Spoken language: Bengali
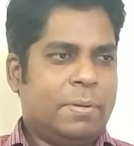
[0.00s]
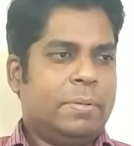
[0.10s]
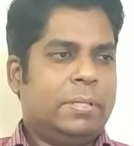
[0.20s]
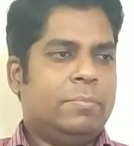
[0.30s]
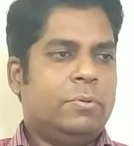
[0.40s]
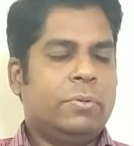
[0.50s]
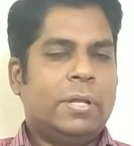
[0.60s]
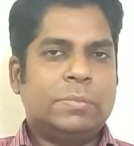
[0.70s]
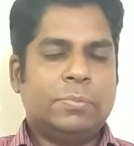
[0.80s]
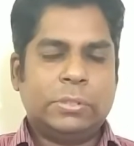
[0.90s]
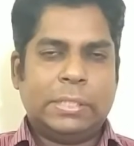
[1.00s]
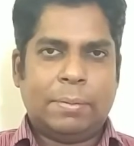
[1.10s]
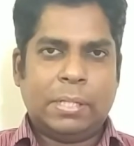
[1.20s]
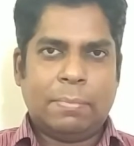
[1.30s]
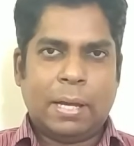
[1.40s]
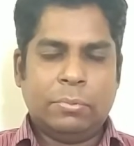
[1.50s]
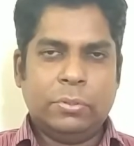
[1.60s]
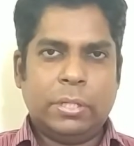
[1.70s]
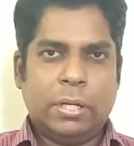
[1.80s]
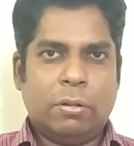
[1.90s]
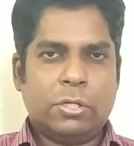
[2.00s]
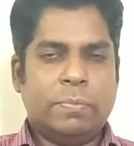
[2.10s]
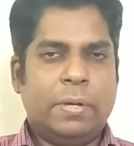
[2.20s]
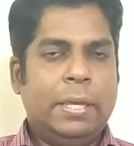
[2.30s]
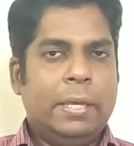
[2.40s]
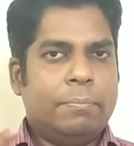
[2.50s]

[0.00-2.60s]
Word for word: পাবেন দেন বন্ধু শহরে আসবো যে আমাদের মা বোনদের অনেক সময়